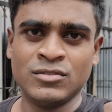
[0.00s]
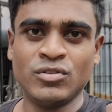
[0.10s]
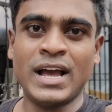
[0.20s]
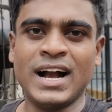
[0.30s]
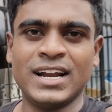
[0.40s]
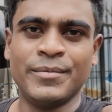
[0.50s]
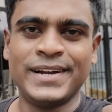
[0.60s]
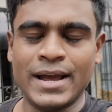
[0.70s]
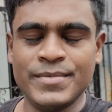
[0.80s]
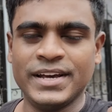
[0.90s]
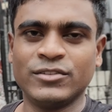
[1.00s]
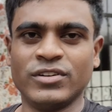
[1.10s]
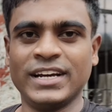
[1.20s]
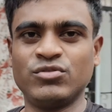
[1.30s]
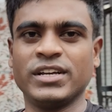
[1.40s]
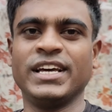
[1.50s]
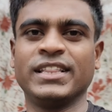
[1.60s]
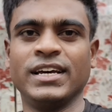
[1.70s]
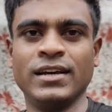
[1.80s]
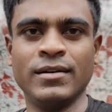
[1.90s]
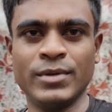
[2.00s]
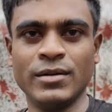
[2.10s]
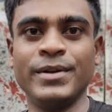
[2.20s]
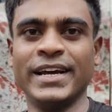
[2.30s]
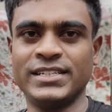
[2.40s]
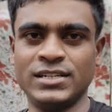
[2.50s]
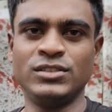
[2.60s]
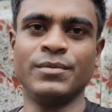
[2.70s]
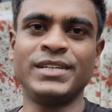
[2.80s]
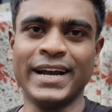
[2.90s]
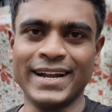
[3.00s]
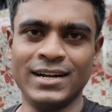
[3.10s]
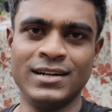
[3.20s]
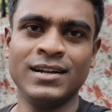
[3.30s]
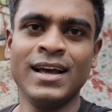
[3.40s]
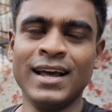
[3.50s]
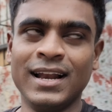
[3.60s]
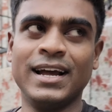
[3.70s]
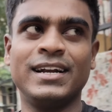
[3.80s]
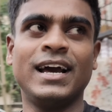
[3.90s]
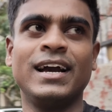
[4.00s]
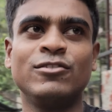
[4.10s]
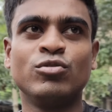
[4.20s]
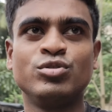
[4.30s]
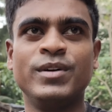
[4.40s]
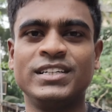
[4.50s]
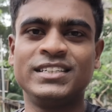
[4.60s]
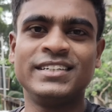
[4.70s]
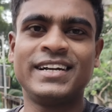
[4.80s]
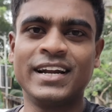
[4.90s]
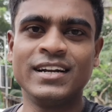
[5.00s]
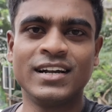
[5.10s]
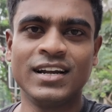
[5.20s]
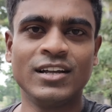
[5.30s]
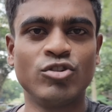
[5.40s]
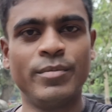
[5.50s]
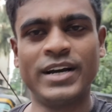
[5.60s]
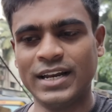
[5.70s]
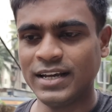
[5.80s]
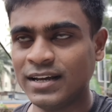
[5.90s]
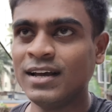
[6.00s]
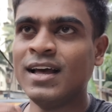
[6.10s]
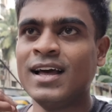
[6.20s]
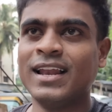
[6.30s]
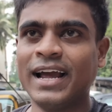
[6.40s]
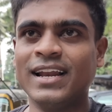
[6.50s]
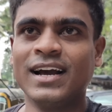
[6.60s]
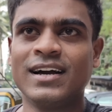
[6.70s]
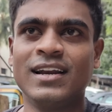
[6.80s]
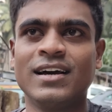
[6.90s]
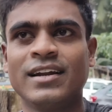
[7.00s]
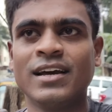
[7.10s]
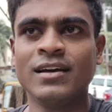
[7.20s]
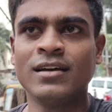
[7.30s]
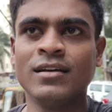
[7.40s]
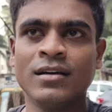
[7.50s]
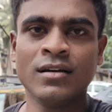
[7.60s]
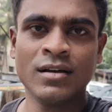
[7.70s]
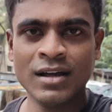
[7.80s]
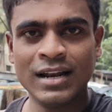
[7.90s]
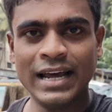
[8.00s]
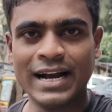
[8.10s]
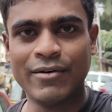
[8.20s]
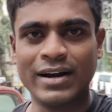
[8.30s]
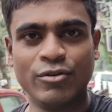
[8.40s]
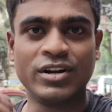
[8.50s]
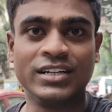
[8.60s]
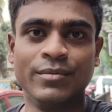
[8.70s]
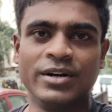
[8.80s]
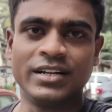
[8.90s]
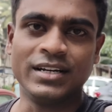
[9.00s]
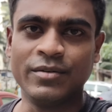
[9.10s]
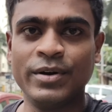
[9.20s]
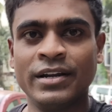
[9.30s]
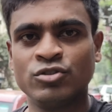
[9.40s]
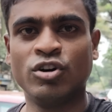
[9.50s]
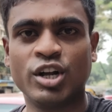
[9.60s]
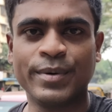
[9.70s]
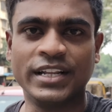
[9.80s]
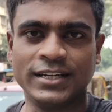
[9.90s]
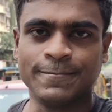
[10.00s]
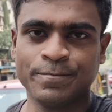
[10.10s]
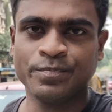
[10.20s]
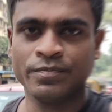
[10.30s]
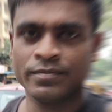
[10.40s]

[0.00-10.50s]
तो क्या करें अभी टाइम नहीं है तो नेक्स्ट वीक देखते हैं मतलब नेक्स्ट जब सेकेंड लेग डे आएगा तो उसमें अच्छे से ट्रेन करेंगे तो अभी खाली लाइंग लेग कल करके लेग का वर्कआउट खत्म करते हैं फिर शोल्डर पे आते हैं